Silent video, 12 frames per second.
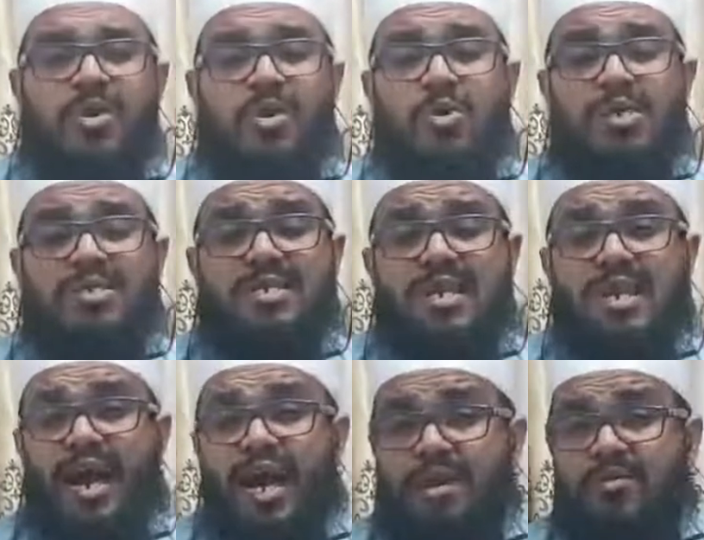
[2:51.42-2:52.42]
ஒருவர்
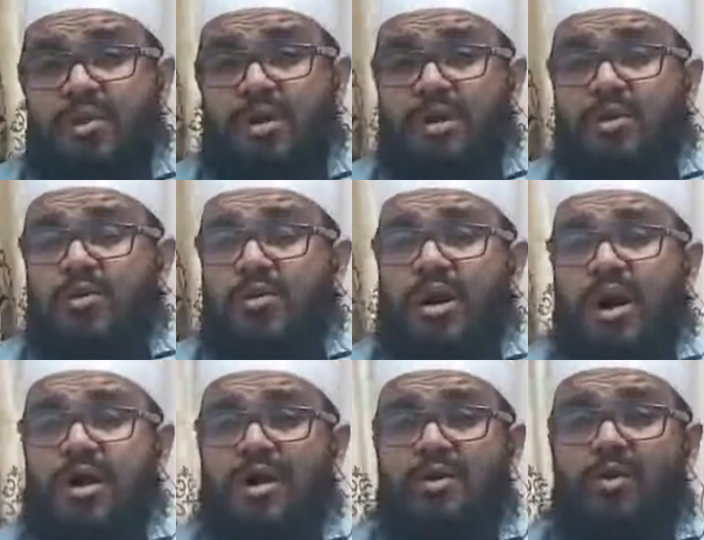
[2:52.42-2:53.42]
சரியான முறையில்
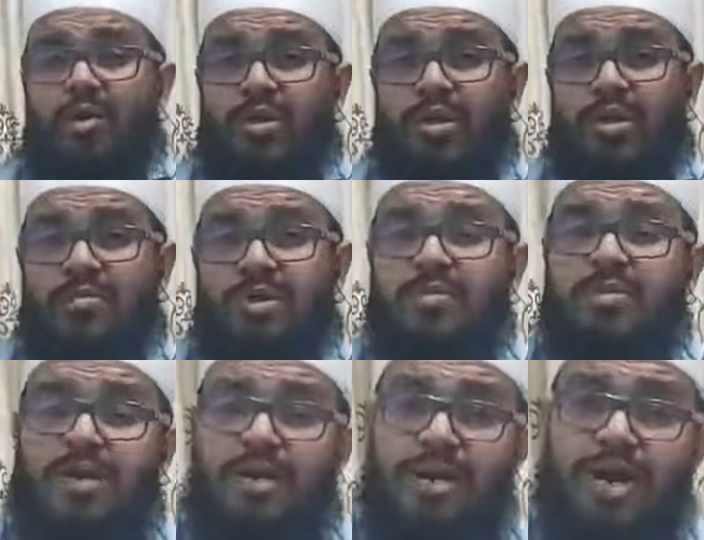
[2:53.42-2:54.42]
குரானை ஓத
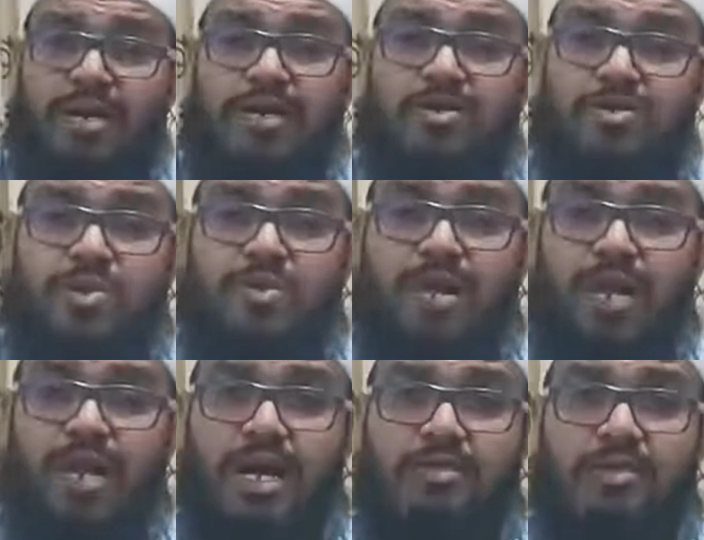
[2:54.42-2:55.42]
விரும்புகிறார் என்று சொன்னால்
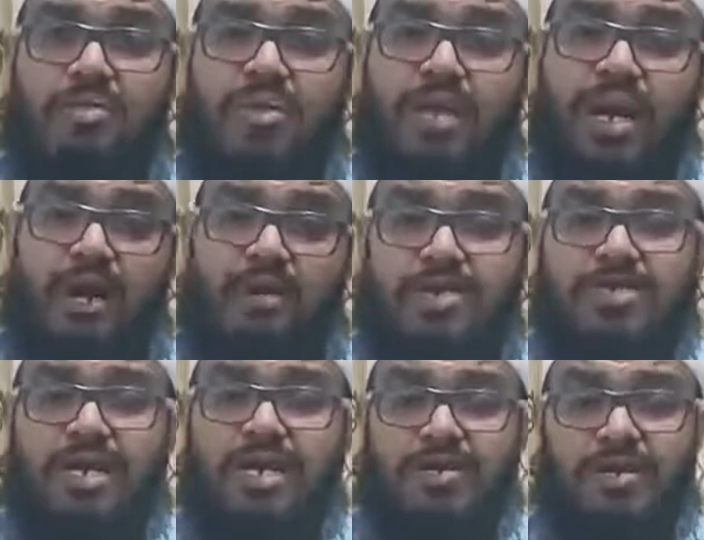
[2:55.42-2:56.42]
அவர் முதலாவது
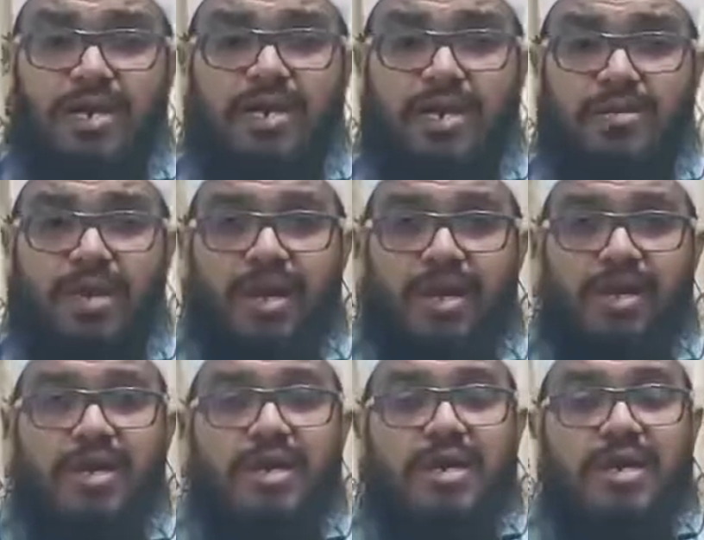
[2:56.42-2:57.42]
செய்ய வேண்டிய வேலை
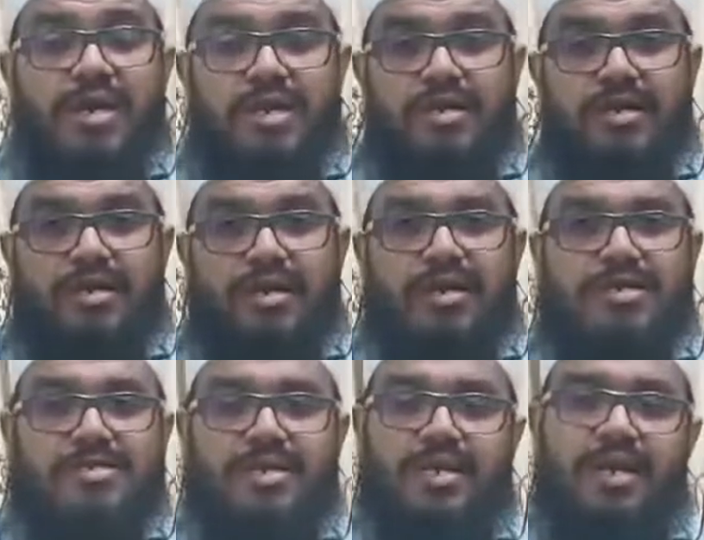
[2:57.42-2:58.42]
எழுத்துக்கிறை
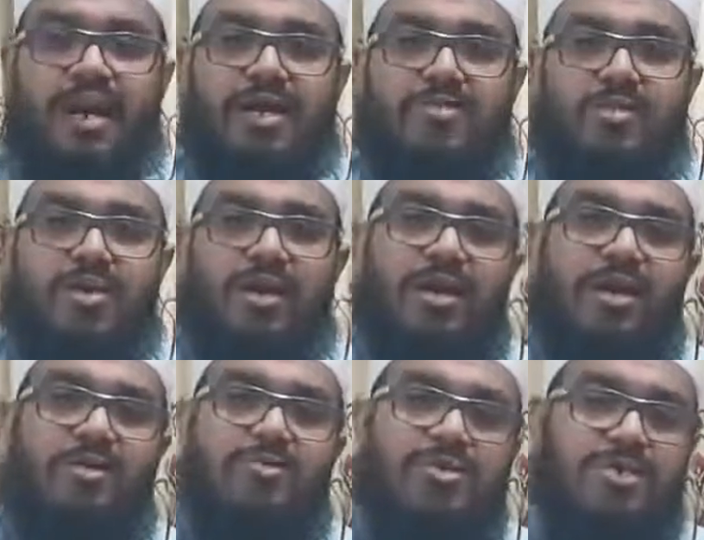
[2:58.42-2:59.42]
சரியான முறையில்
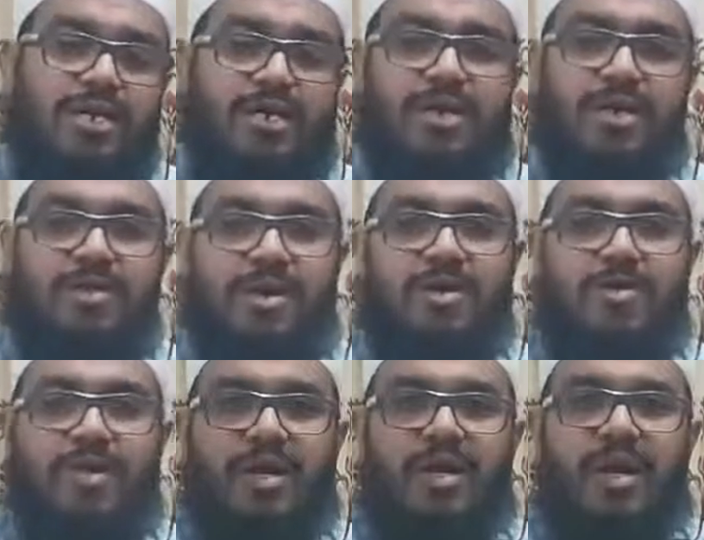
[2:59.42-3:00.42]
உச்சரிக்க வேண்டும்
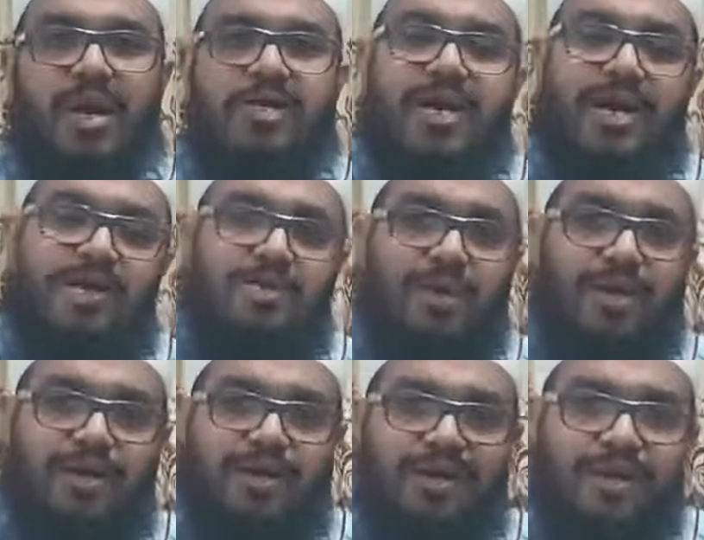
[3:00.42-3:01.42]
அந்த
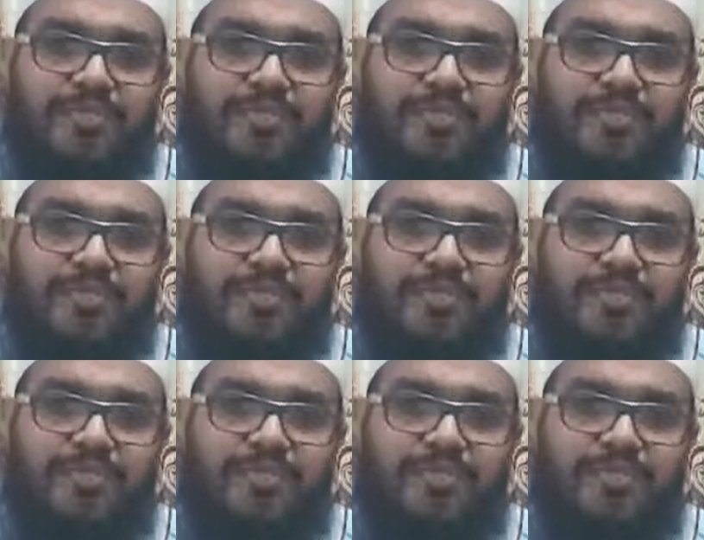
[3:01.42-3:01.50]
அடிப்படையிலே